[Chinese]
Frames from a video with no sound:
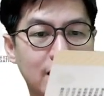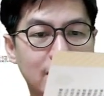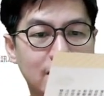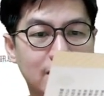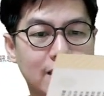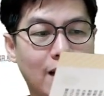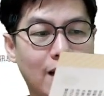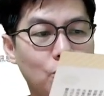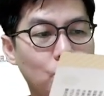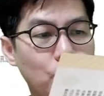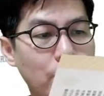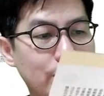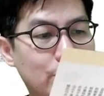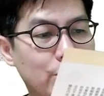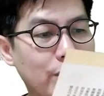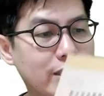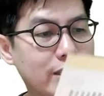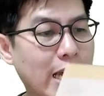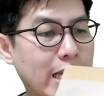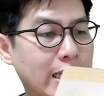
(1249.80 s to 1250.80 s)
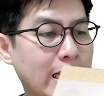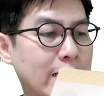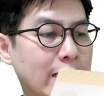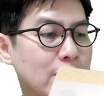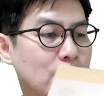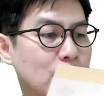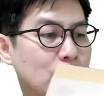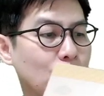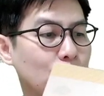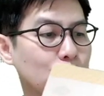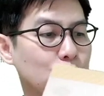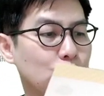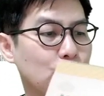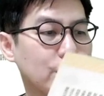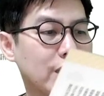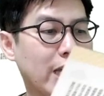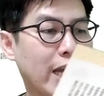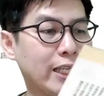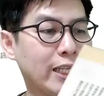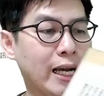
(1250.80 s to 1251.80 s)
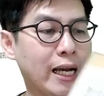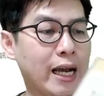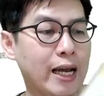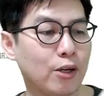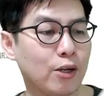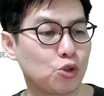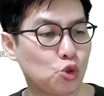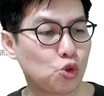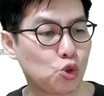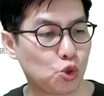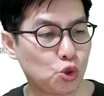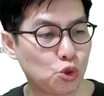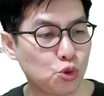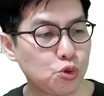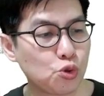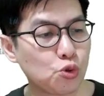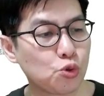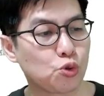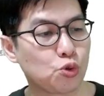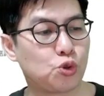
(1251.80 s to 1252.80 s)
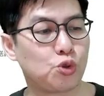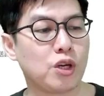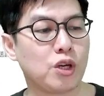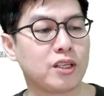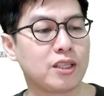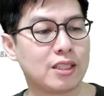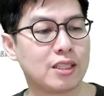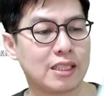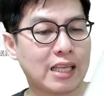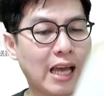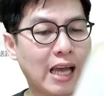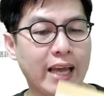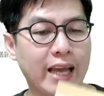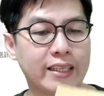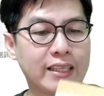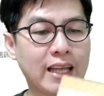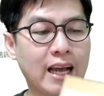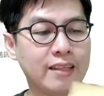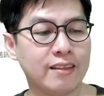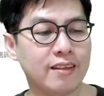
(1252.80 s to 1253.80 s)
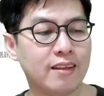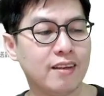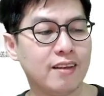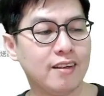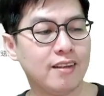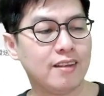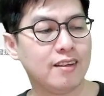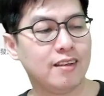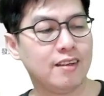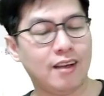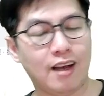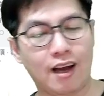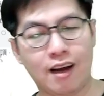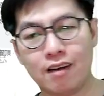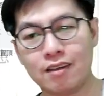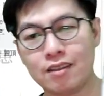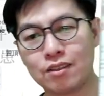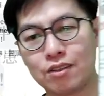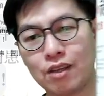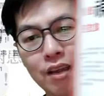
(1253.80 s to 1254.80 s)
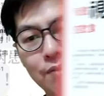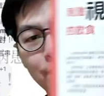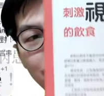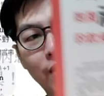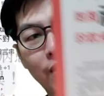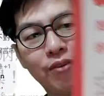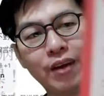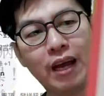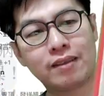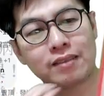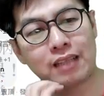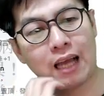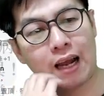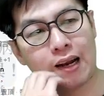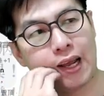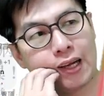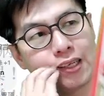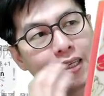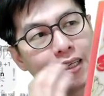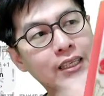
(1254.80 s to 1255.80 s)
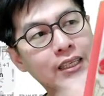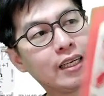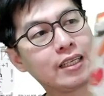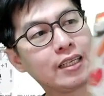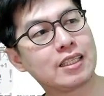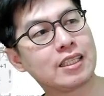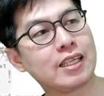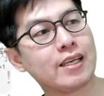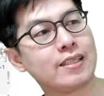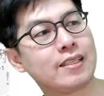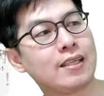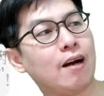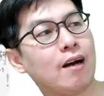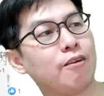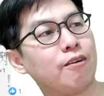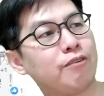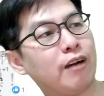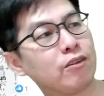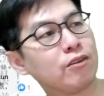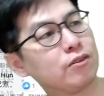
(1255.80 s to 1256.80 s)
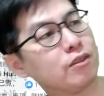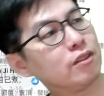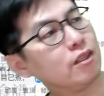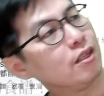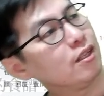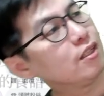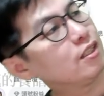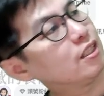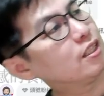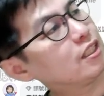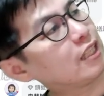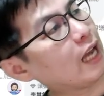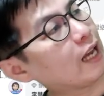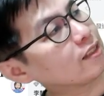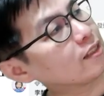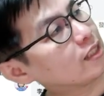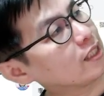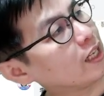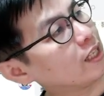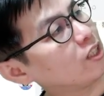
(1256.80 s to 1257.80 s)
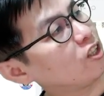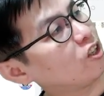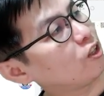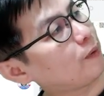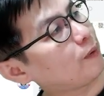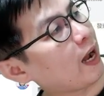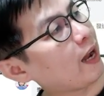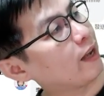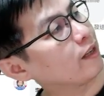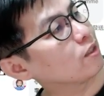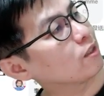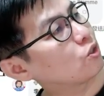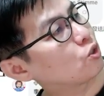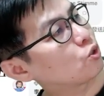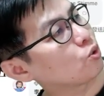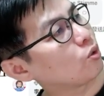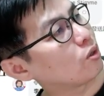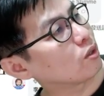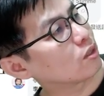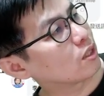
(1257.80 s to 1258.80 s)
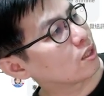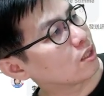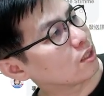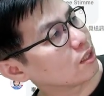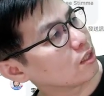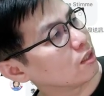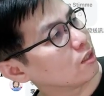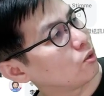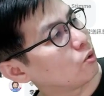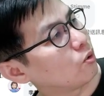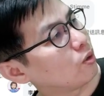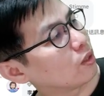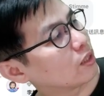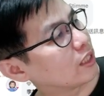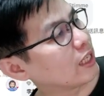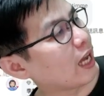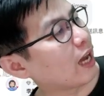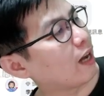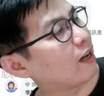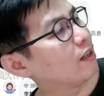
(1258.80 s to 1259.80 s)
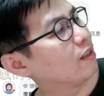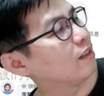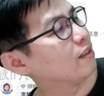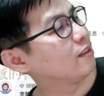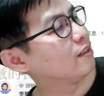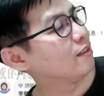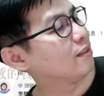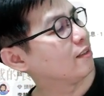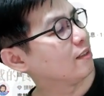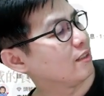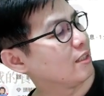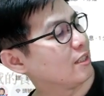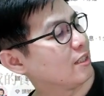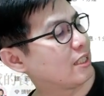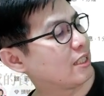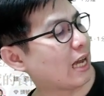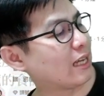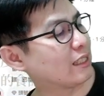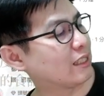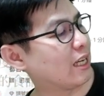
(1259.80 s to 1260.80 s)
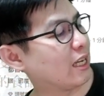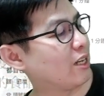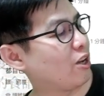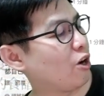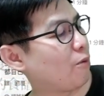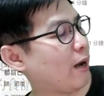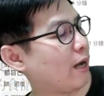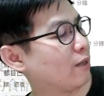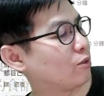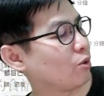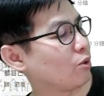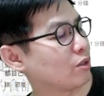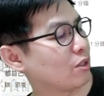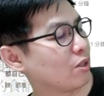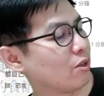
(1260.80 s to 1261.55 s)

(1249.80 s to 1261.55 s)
然后味觉菜单、嗅觉菜单，还有触觉的菜单。好，所以里面有非常大量的那个介绍，方香煎牛排佐石螺酱，香煎牛排佐石